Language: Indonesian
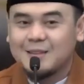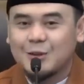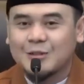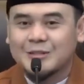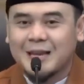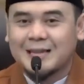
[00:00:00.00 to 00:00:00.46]

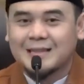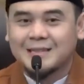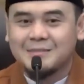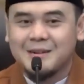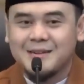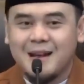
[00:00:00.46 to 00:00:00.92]
Terus kata
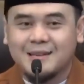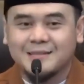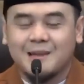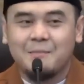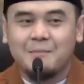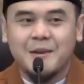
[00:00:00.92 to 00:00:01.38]
teman yang
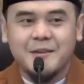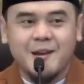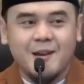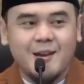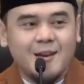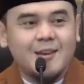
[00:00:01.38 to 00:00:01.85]

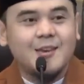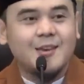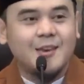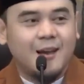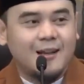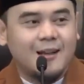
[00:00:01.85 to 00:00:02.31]
sampingnya,
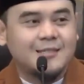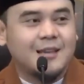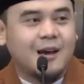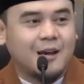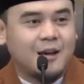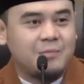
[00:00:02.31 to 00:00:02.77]
iya
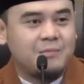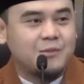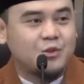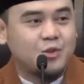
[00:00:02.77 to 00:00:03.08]
cakep,